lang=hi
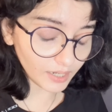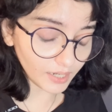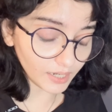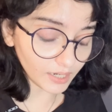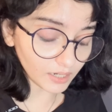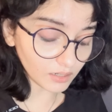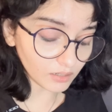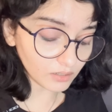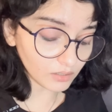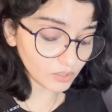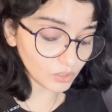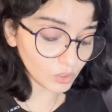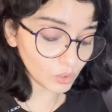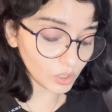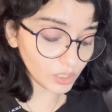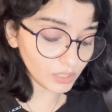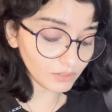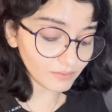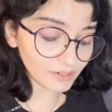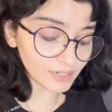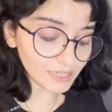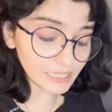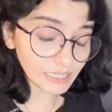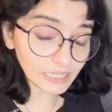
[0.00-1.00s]
एक
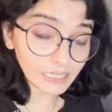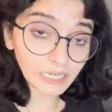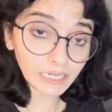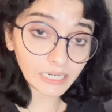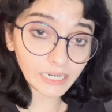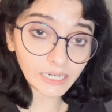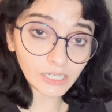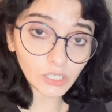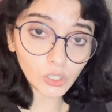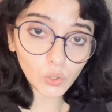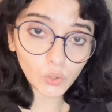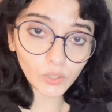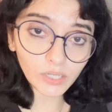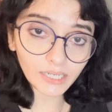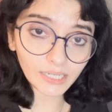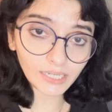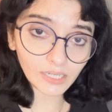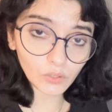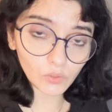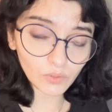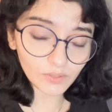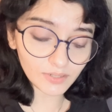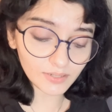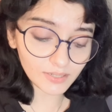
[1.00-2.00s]
यूनिवर्स से कनेक्ट होने की
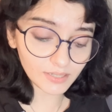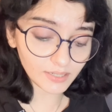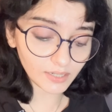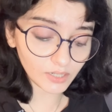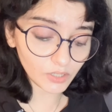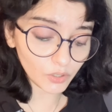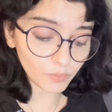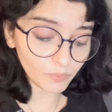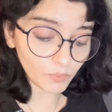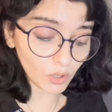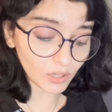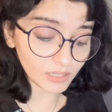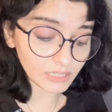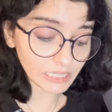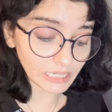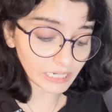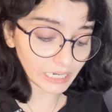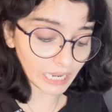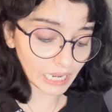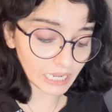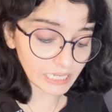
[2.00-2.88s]
कोशिश कर रहे हो बहुत सारे